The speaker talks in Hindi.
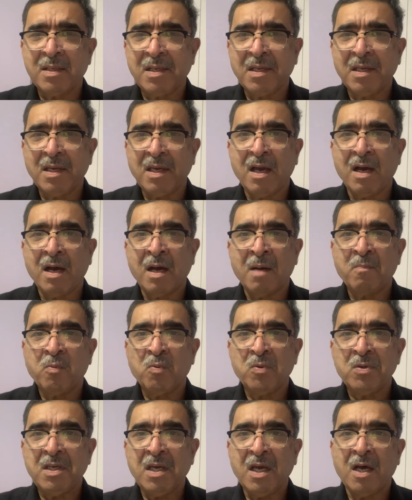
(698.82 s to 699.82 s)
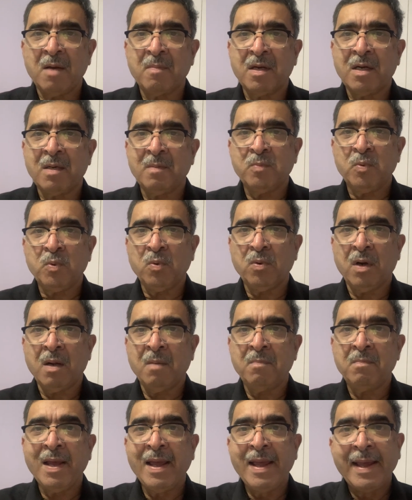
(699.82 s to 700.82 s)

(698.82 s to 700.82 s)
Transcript: करें कि आपको ये हमारा प्रोग्राम